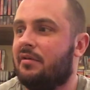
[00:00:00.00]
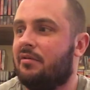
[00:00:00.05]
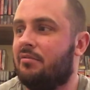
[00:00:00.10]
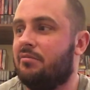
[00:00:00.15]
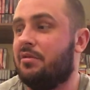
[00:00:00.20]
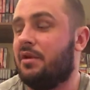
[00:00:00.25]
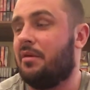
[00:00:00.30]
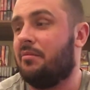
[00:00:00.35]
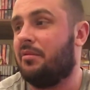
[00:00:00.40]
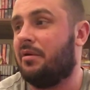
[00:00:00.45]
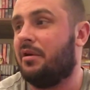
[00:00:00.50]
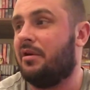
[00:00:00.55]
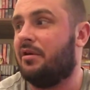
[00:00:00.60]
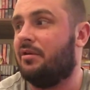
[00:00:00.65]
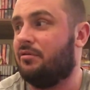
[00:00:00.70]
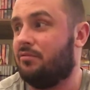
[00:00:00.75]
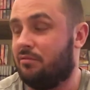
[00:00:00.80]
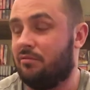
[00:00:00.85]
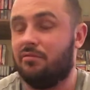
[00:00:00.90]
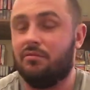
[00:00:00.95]
у меня бы,
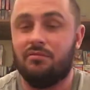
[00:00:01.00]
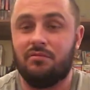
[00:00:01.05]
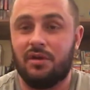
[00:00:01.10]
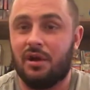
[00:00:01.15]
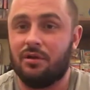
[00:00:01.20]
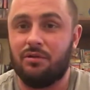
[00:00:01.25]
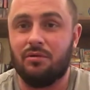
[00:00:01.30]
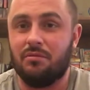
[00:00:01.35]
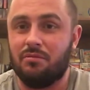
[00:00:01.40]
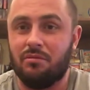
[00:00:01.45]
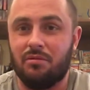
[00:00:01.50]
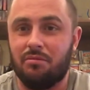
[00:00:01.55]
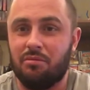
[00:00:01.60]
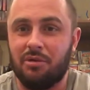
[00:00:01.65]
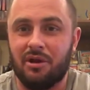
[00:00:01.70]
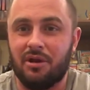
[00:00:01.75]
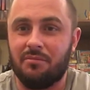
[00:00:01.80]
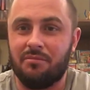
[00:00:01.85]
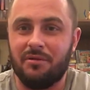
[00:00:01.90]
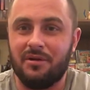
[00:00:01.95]
ну, я думаю,
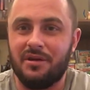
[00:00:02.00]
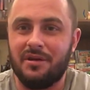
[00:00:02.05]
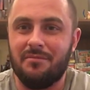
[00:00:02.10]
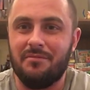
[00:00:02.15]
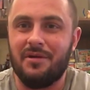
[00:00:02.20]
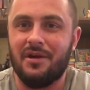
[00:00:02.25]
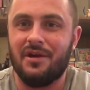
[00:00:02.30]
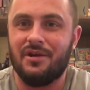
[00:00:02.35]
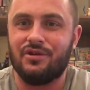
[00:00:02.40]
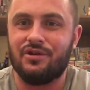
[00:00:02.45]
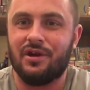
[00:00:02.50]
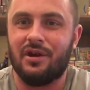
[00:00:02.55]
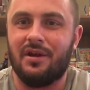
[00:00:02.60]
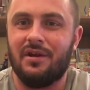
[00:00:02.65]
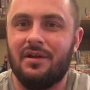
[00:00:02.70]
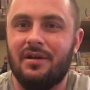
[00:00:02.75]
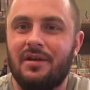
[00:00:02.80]
было бы не меньше.